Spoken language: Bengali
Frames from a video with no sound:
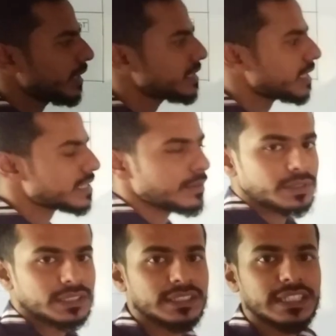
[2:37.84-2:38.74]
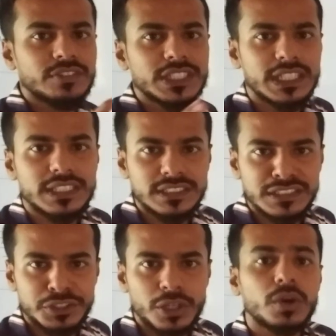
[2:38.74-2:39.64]
না জাস্ট আপনাদের ডেবিট ক্রেডিট
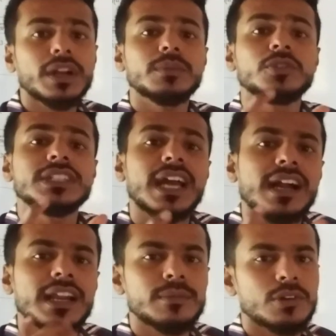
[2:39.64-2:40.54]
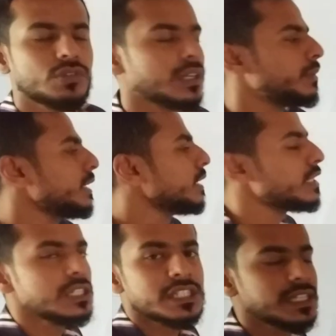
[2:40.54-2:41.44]
নির্ণয় করা এবং টাকার অ্যামাউন্টটা আমি
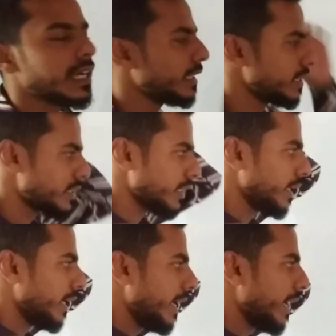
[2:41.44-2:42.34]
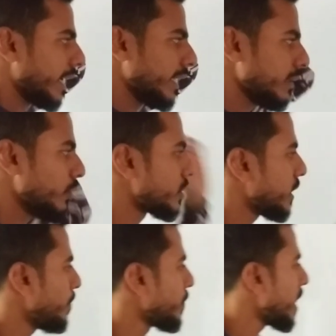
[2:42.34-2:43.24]
শিখাই দিচ্ছি এখানে কি
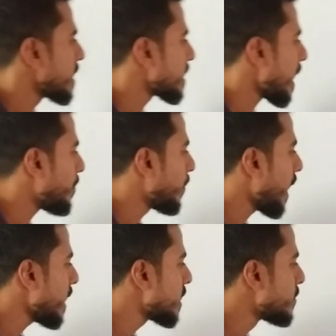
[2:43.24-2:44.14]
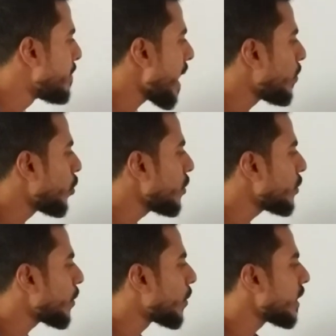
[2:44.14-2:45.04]
বলছে সাপ্লাইজ
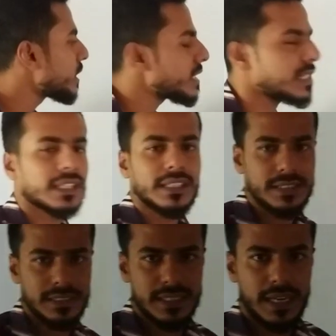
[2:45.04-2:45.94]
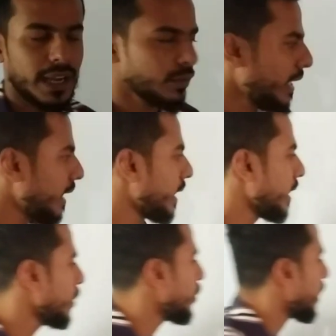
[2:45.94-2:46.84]
ব্যবহৃত হয়েছে সাত হাজার টাকা এখন দেখেন এখানে কিন্তু